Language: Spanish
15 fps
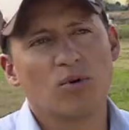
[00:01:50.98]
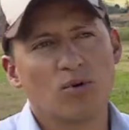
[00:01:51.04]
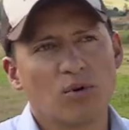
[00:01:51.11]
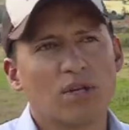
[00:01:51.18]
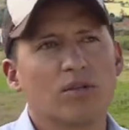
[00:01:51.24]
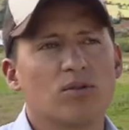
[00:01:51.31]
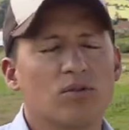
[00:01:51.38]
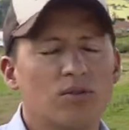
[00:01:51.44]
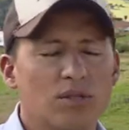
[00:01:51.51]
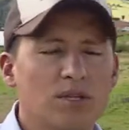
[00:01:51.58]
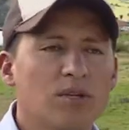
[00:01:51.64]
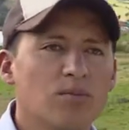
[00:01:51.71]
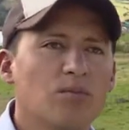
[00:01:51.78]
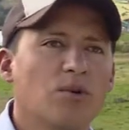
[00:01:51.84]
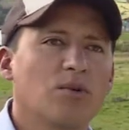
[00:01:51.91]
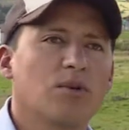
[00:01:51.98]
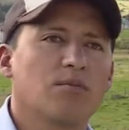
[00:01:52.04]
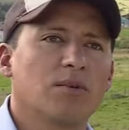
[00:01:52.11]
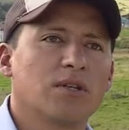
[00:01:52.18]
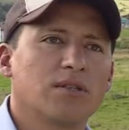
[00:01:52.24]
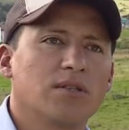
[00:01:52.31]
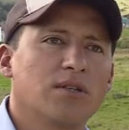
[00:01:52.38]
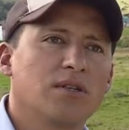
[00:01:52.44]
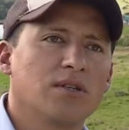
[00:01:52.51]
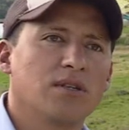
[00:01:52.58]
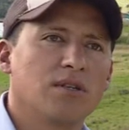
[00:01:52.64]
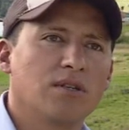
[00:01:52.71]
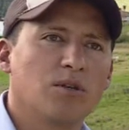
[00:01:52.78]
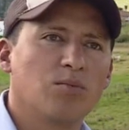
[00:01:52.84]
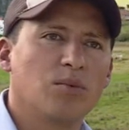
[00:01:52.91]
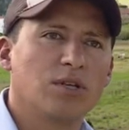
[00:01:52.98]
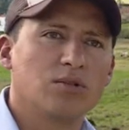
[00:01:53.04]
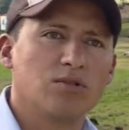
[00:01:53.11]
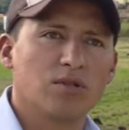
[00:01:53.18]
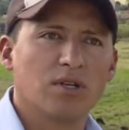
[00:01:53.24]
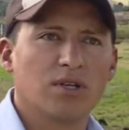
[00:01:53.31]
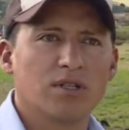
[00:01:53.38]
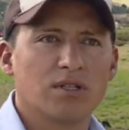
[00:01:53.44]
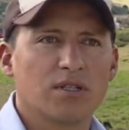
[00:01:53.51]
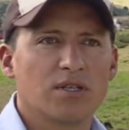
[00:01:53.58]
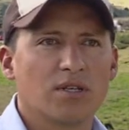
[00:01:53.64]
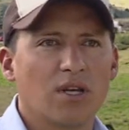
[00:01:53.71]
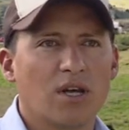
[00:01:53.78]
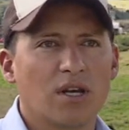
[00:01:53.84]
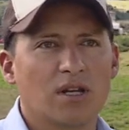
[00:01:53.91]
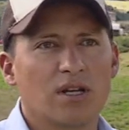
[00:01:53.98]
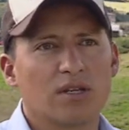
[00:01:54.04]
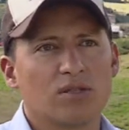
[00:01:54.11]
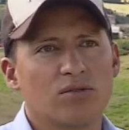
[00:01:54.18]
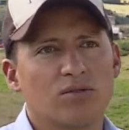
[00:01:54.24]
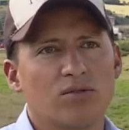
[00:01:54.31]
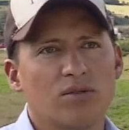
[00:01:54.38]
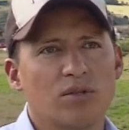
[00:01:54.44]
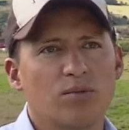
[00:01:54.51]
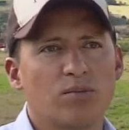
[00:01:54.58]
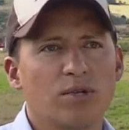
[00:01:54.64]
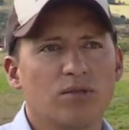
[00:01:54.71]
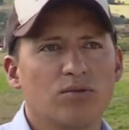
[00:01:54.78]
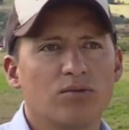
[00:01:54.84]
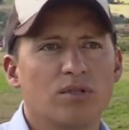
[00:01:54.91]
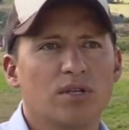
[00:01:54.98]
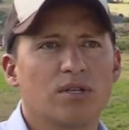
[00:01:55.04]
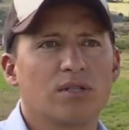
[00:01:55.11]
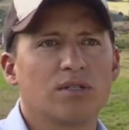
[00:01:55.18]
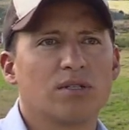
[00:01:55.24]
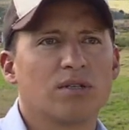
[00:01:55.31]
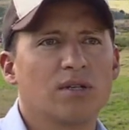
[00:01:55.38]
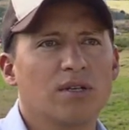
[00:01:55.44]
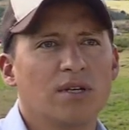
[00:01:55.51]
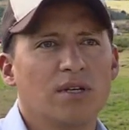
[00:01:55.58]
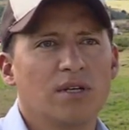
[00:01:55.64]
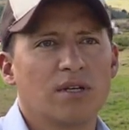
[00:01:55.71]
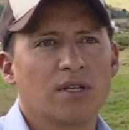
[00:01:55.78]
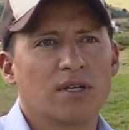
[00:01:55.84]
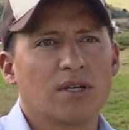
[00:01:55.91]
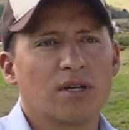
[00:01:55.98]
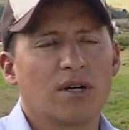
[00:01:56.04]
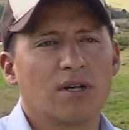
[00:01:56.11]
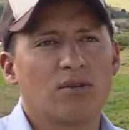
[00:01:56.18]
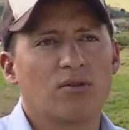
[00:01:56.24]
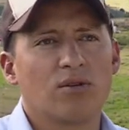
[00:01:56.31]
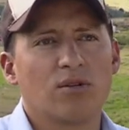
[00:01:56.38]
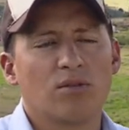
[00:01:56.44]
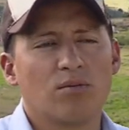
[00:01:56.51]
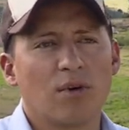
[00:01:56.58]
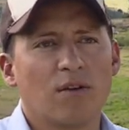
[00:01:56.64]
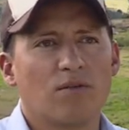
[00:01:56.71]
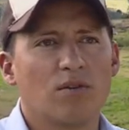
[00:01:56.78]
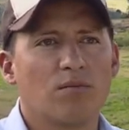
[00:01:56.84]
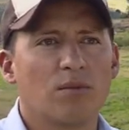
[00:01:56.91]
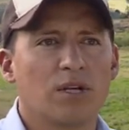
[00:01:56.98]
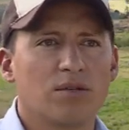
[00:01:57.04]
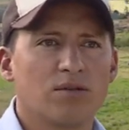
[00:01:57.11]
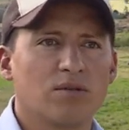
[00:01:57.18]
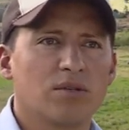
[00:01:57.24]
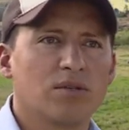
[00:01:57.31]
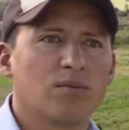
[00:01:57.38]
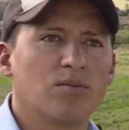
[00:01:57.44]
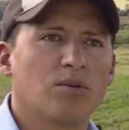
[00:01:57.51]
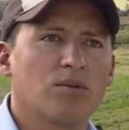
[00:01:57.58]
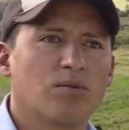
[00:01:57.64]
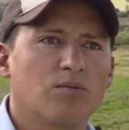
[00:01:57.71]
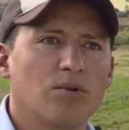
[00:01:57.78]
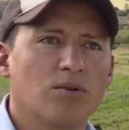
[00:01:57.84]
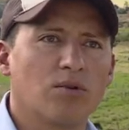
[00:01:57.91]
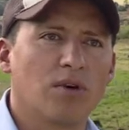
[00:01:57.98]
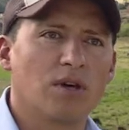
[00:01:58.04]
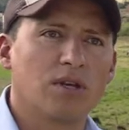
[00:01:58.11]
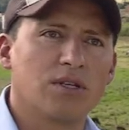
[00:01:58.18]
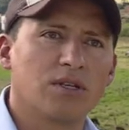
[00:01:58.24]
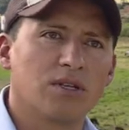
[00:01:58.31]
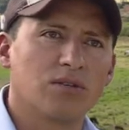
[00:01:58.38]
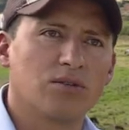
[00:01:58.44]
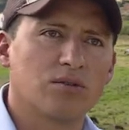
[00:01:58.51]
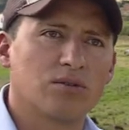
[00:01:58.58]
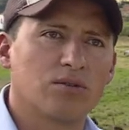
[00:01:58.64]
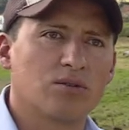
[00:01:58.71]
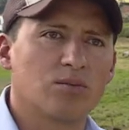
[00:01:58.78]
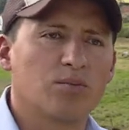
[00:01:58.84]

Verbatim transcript: cuando tienen problemas de, pezuñas largas o de pezuñas que han cogido malformaciones por no haberles hecho estos